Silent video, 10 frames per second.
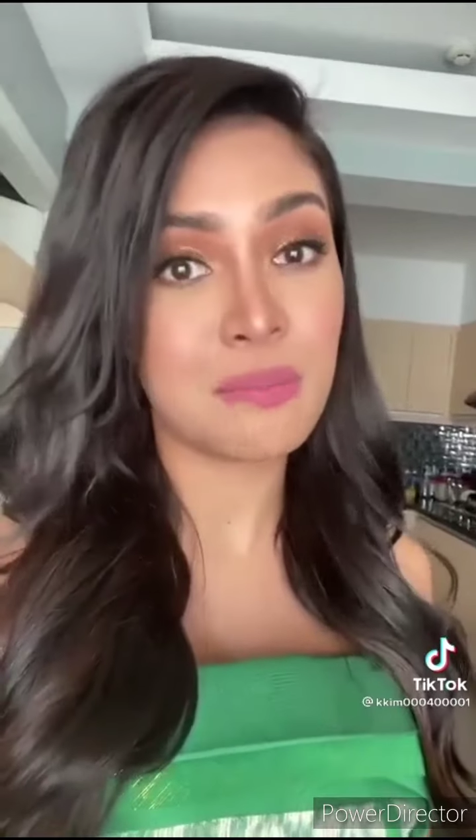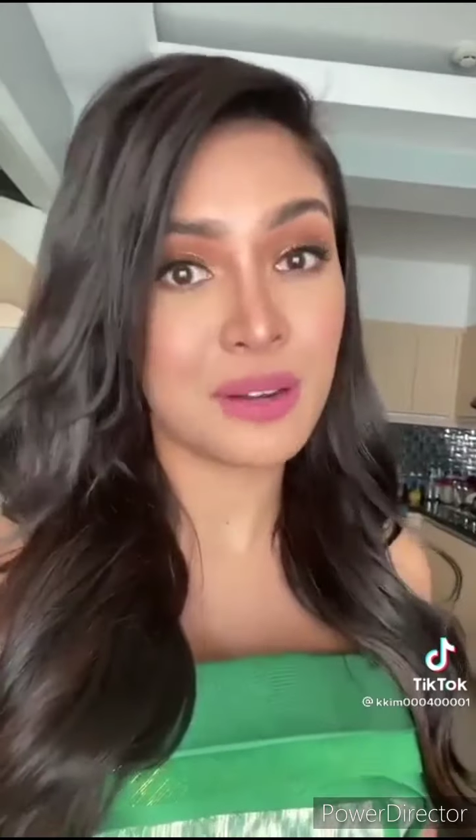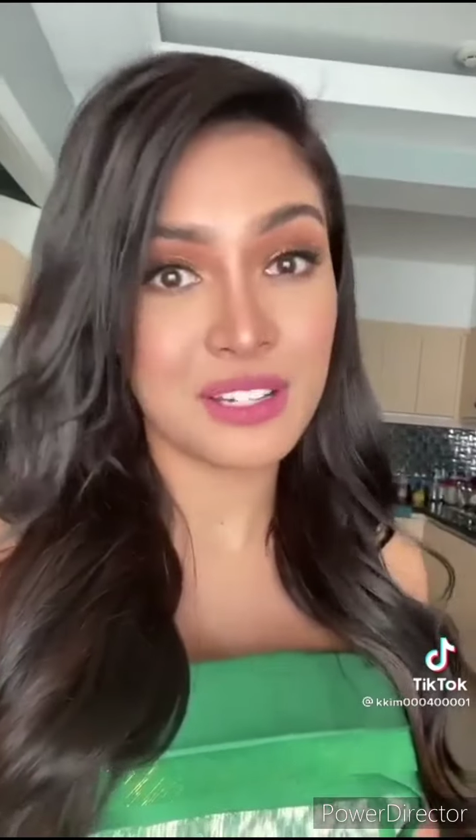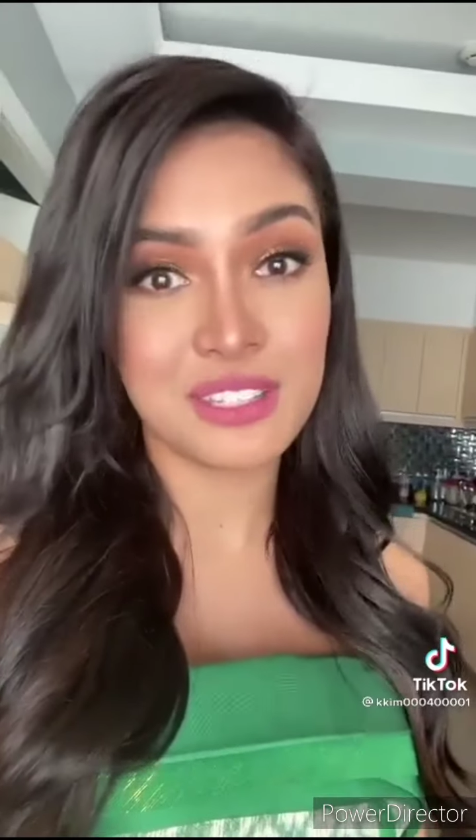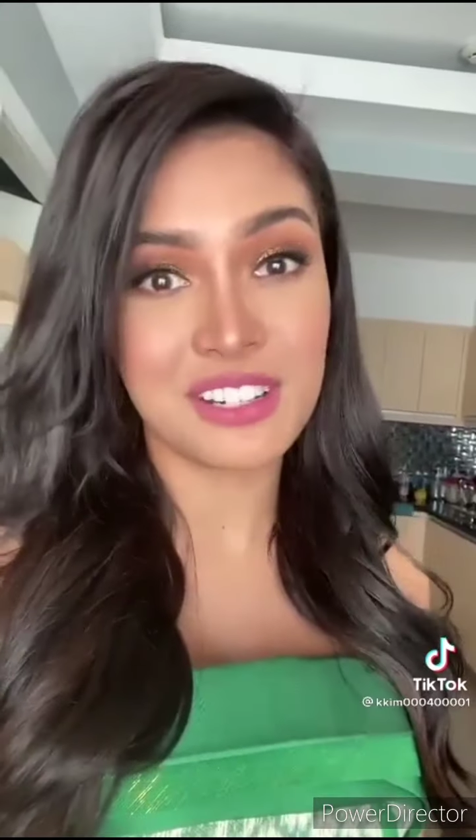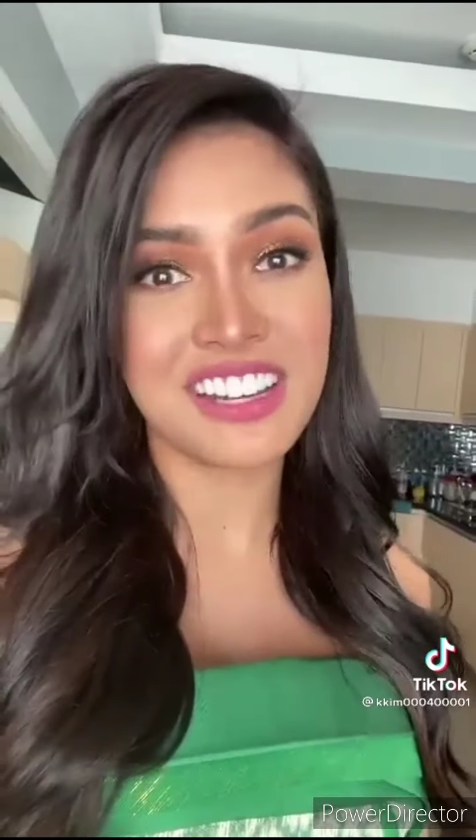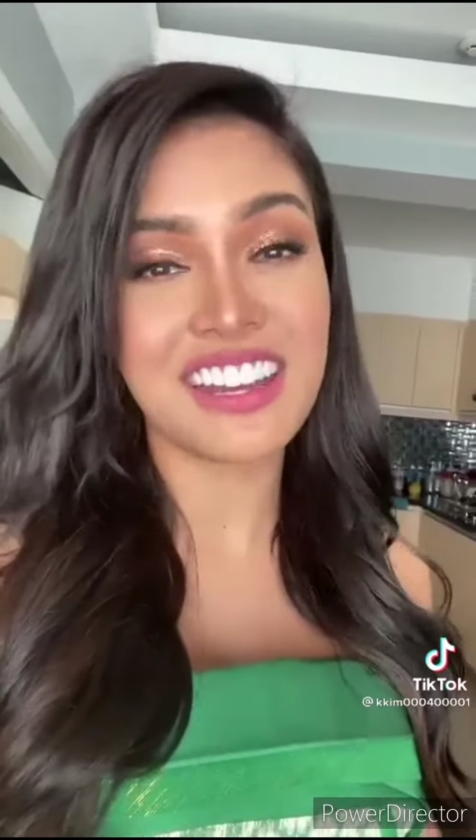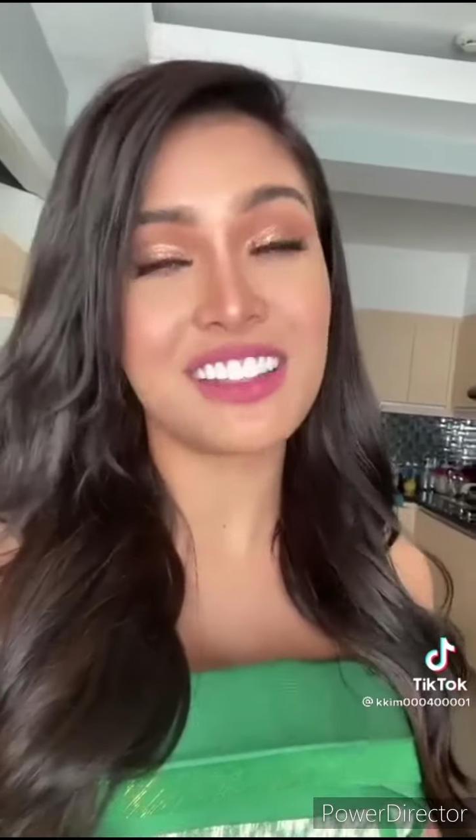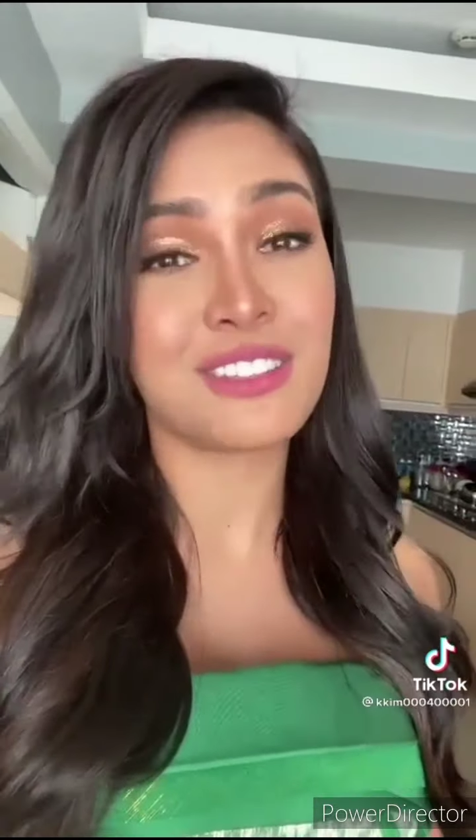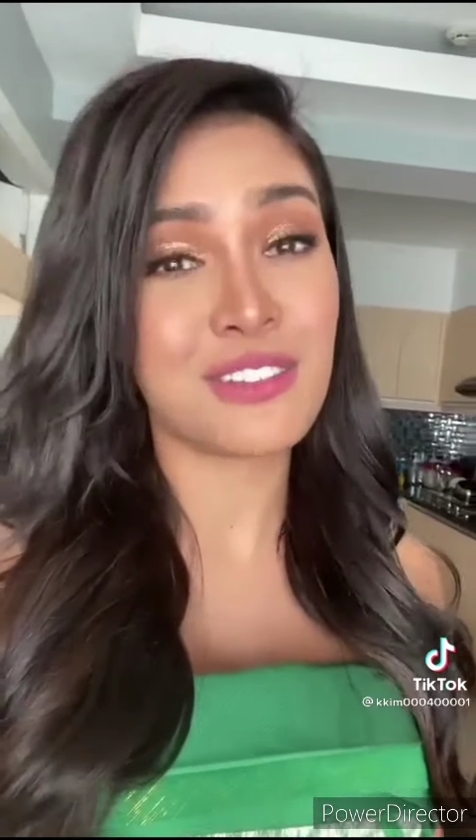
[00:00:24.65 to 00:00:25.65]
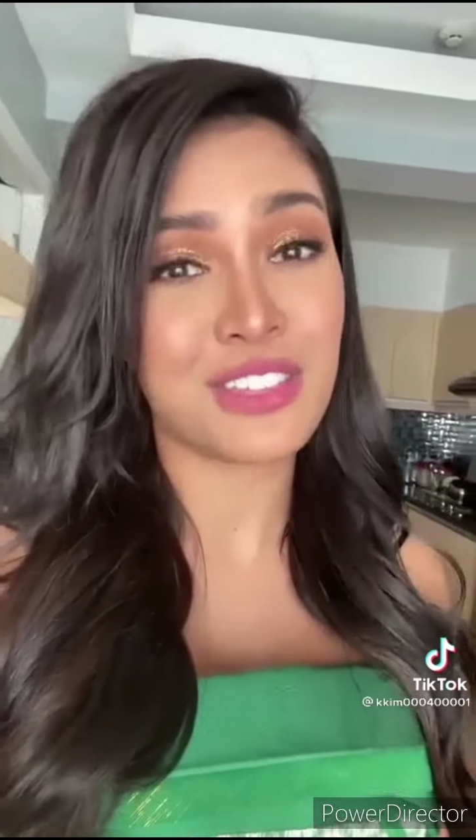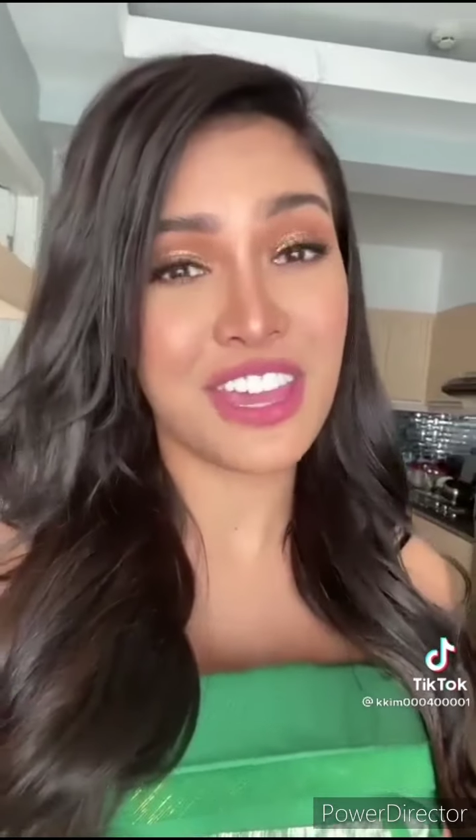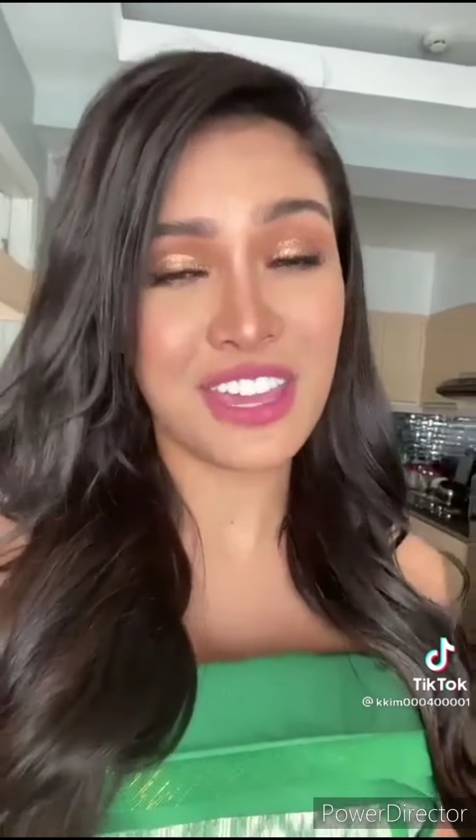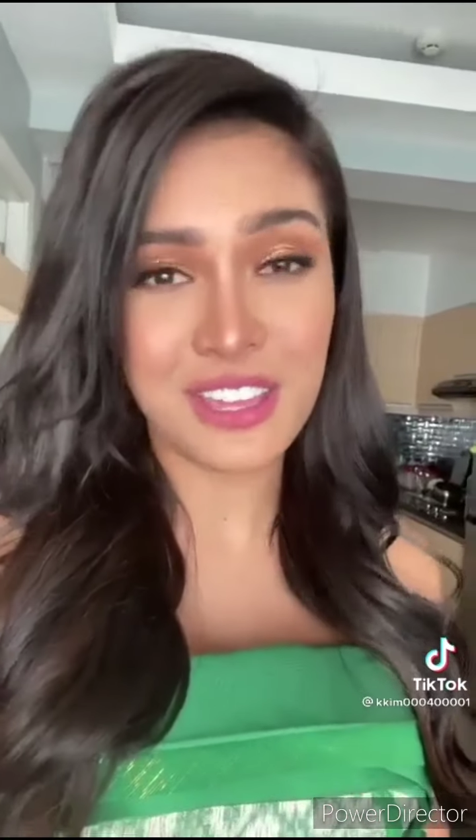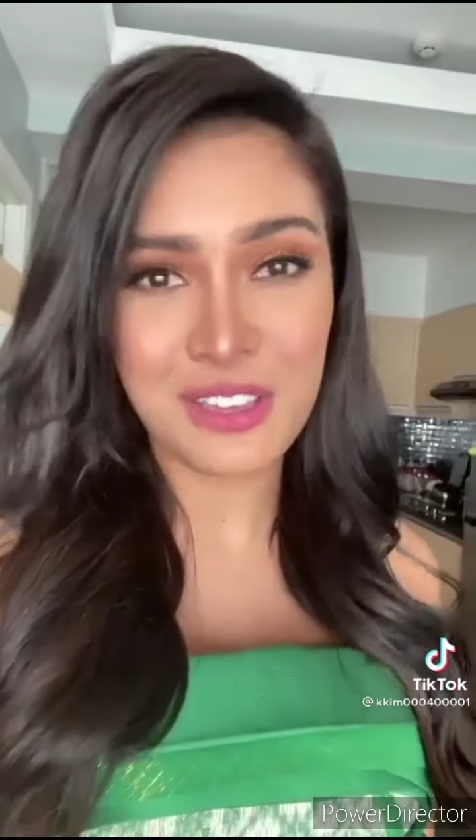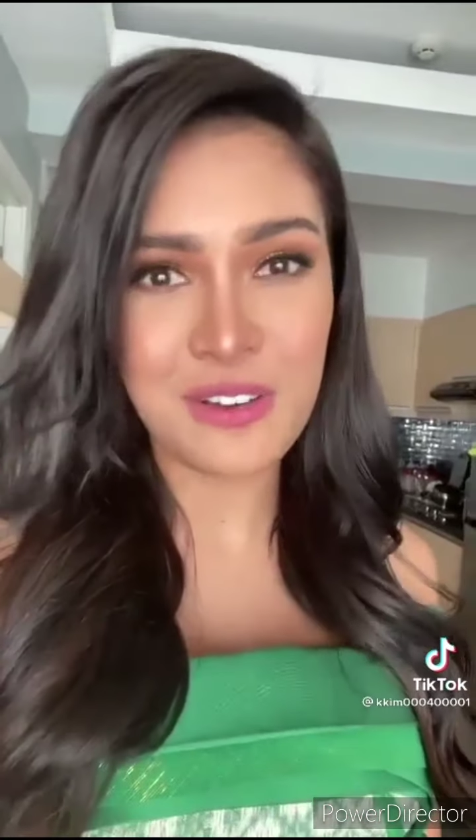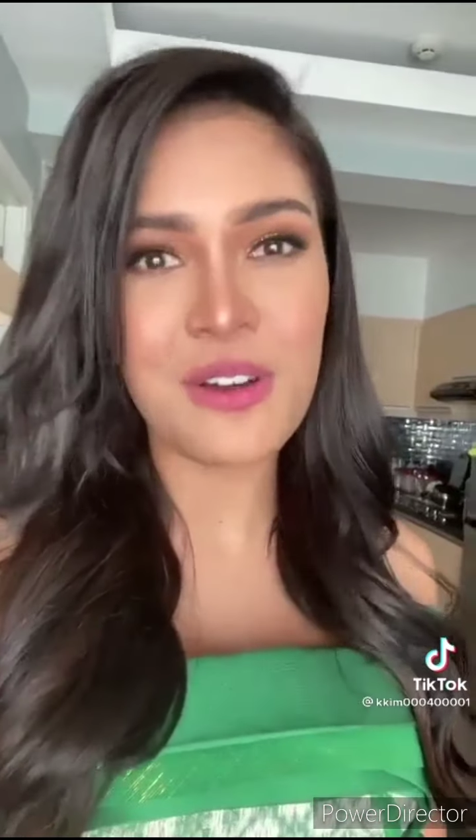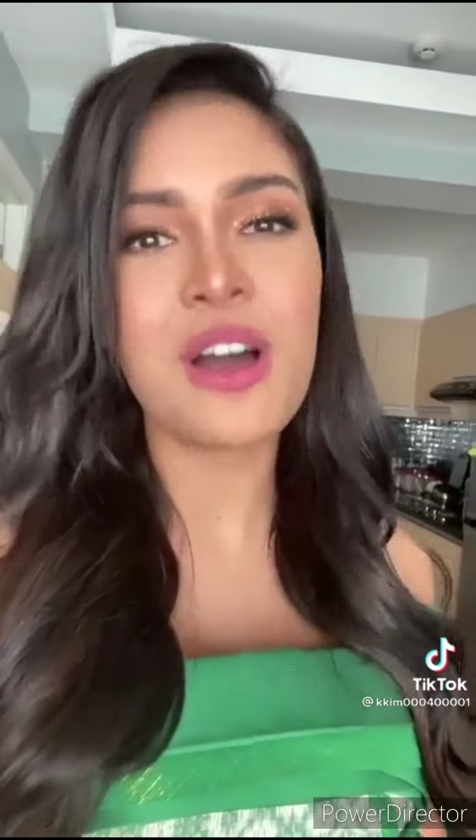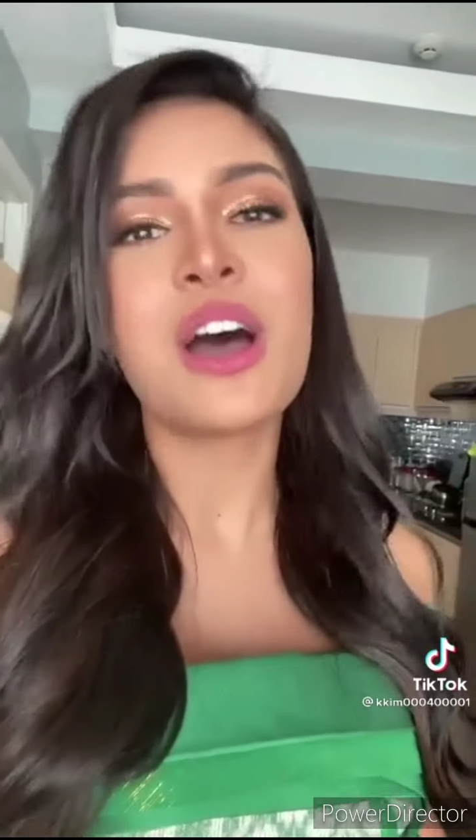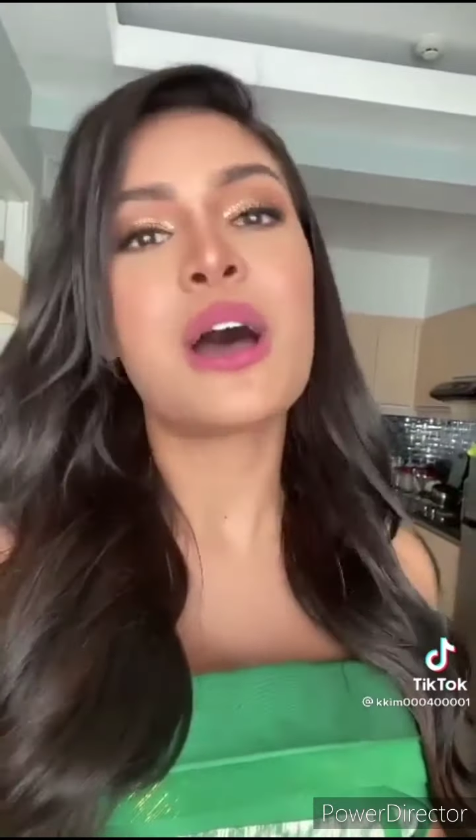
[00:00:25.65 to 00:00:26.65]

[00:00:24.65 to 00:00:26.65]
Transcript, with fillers: person and to thank you.